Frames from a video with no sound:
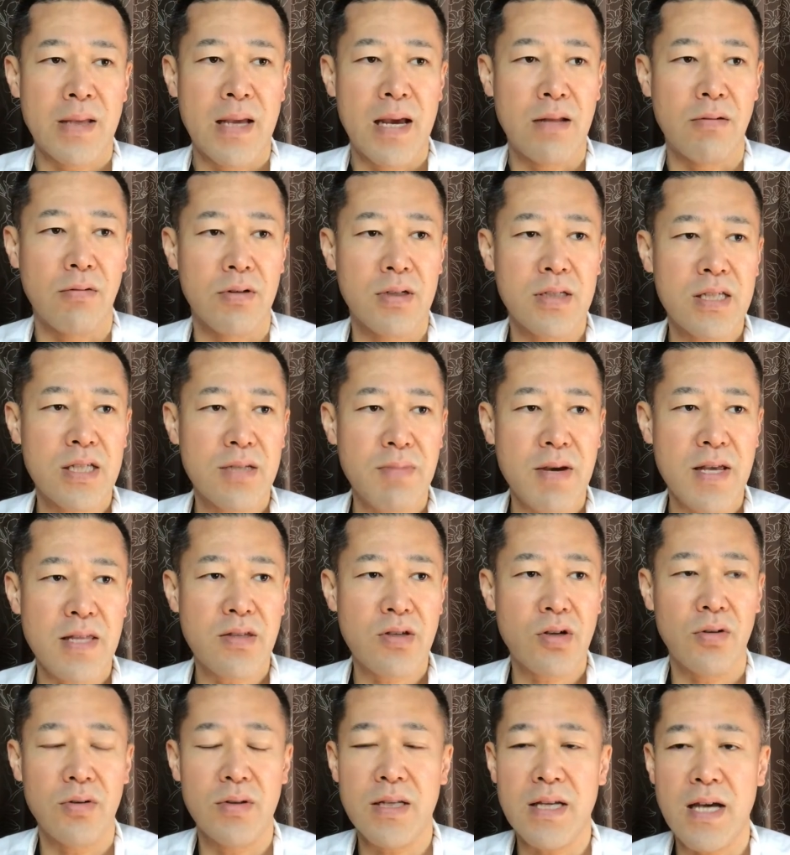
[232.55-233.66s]
あの石部
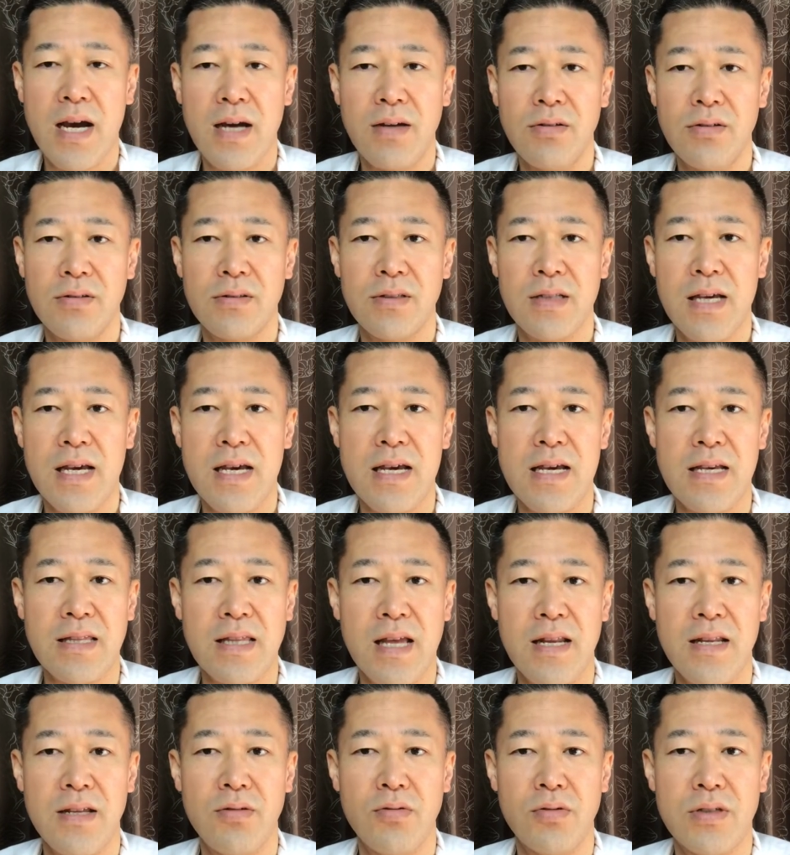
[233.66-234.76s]
町にある、えー、
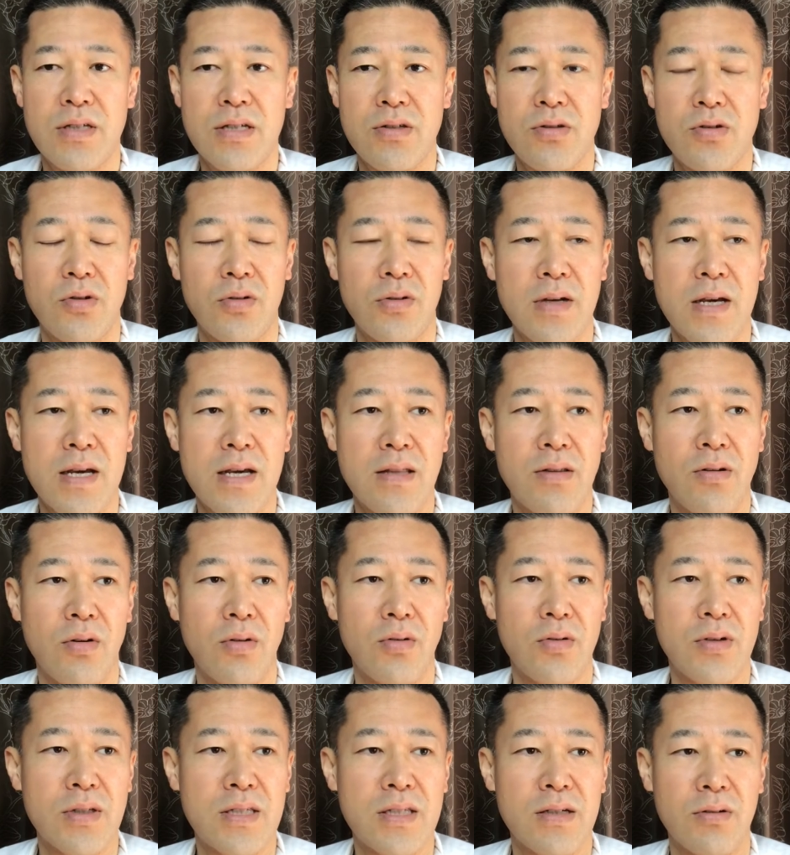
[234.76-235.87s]
谷口長栄堂
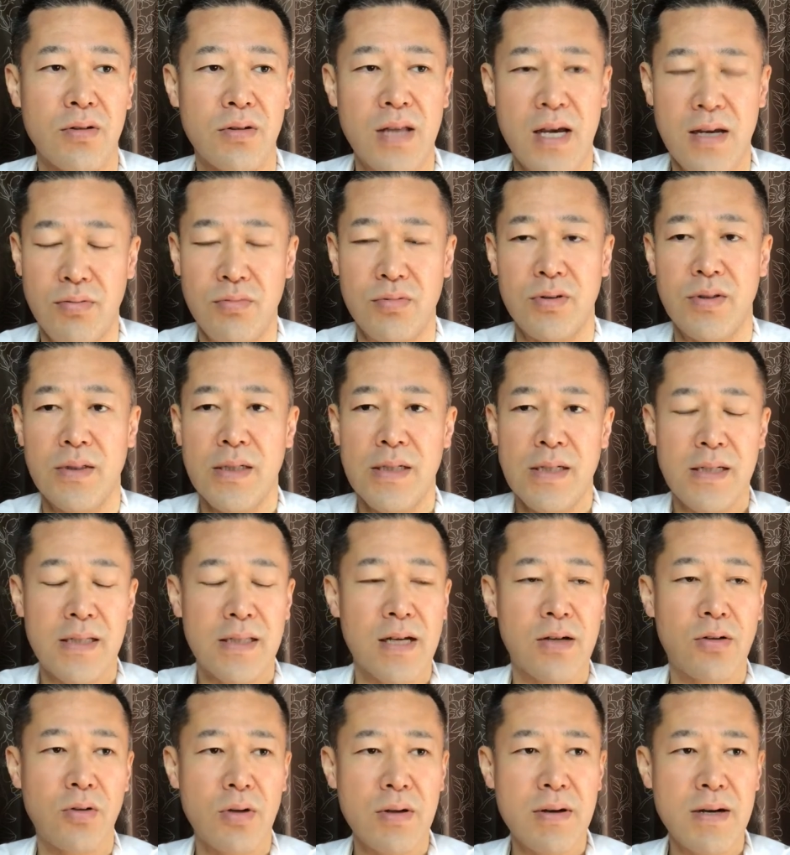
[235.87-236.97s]
のいちご大福
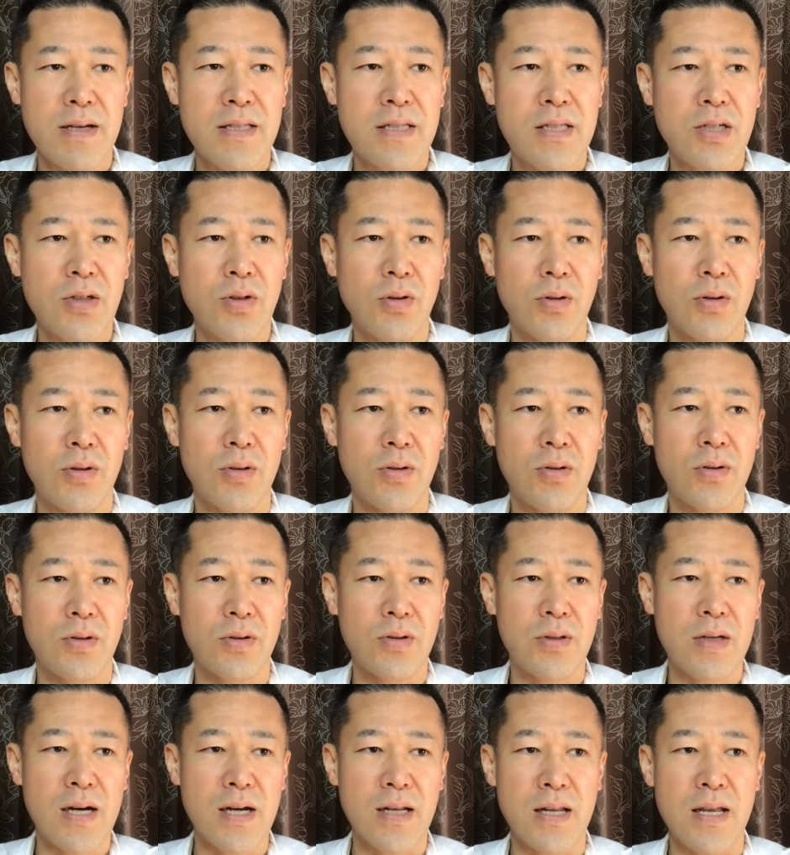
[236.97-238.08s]
ただこれはいち
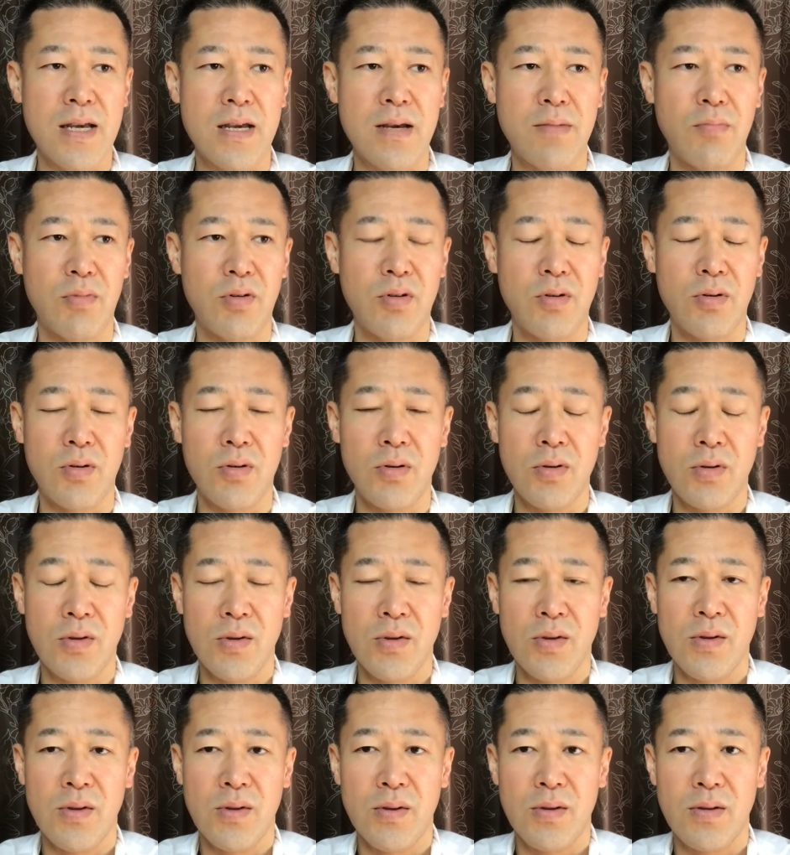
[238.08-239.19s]
ごがねも
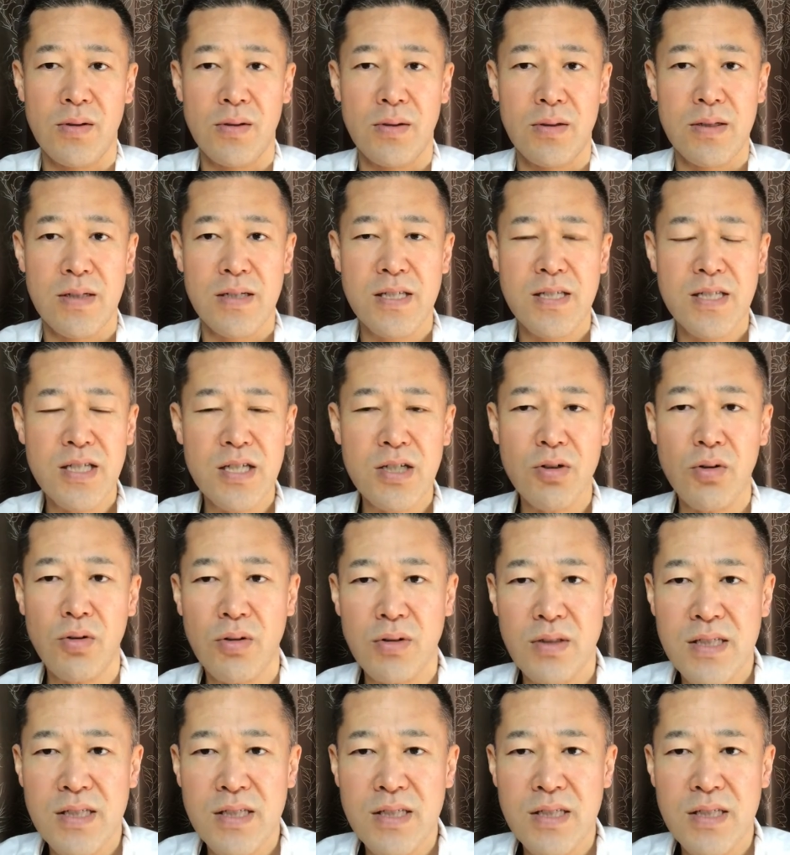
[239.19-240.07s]
ういちご